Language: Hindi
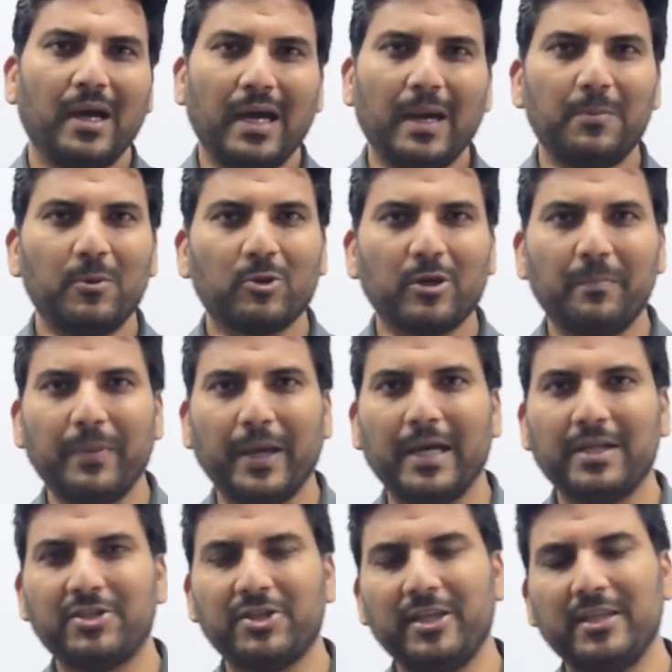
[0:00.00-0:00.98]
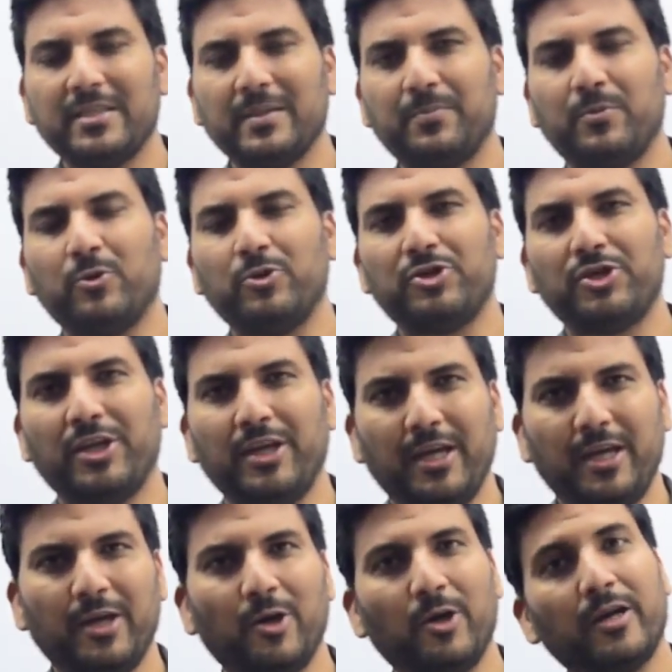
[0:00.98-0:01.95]
आप लोग का प्यार चाहिए सपोर्ट
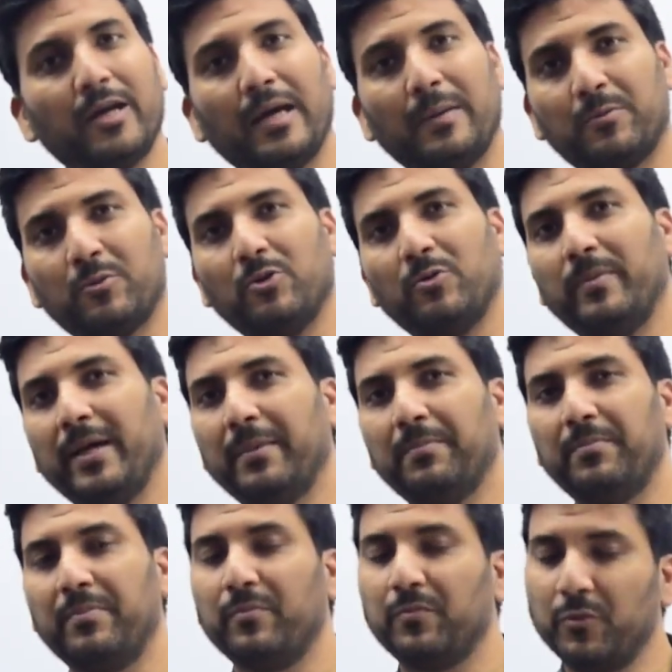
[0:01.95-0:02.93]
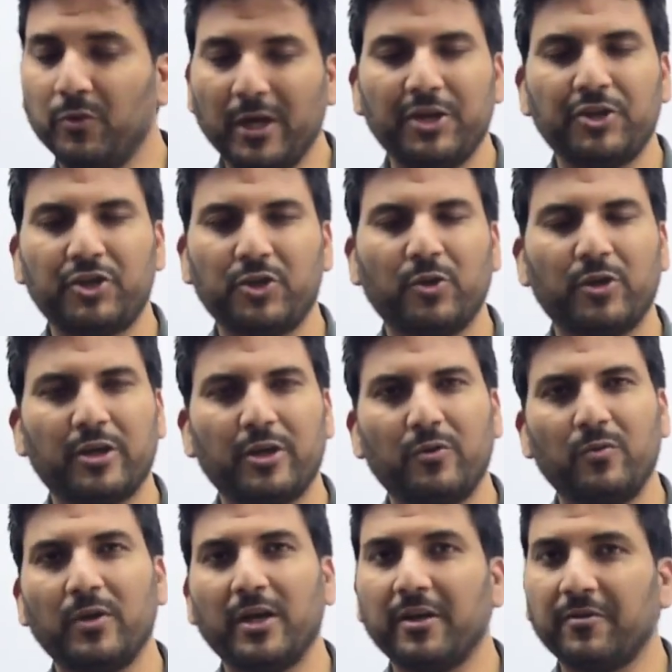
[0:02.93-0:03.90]
चाहिए और आपको मैं पूरा श्योर
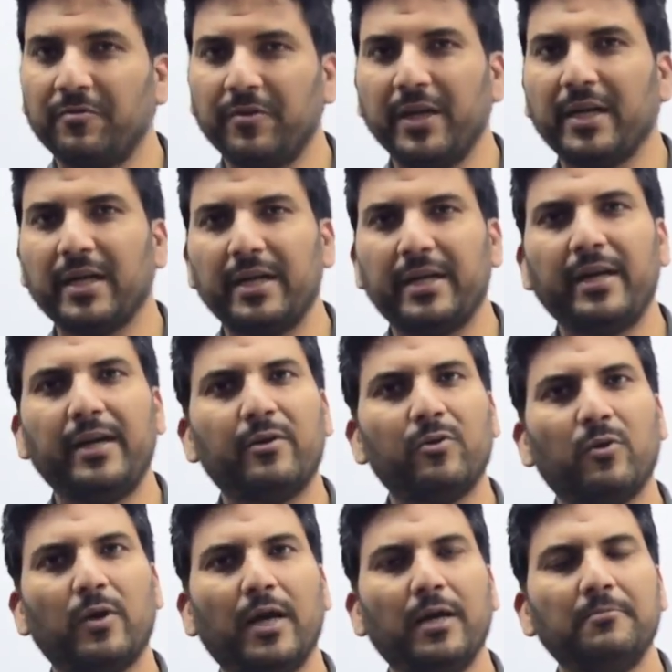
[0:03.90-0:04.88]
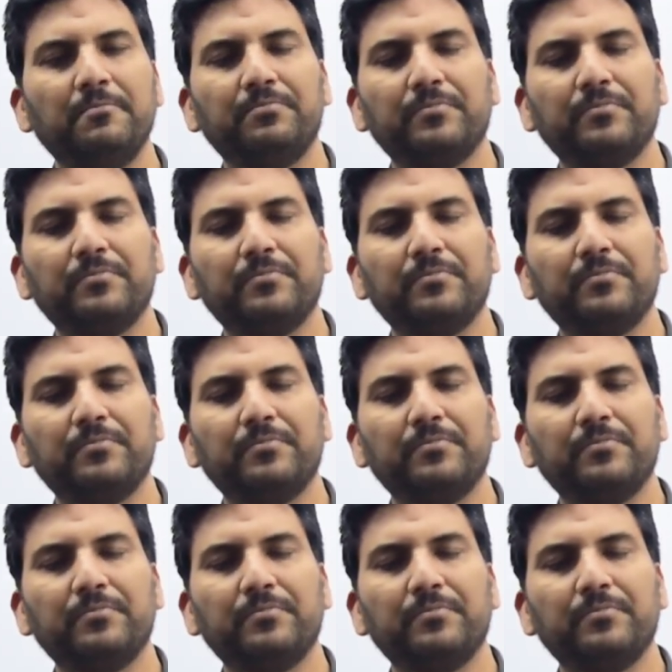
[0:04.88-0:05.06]
करूंगा फ्री कंटेंट होगा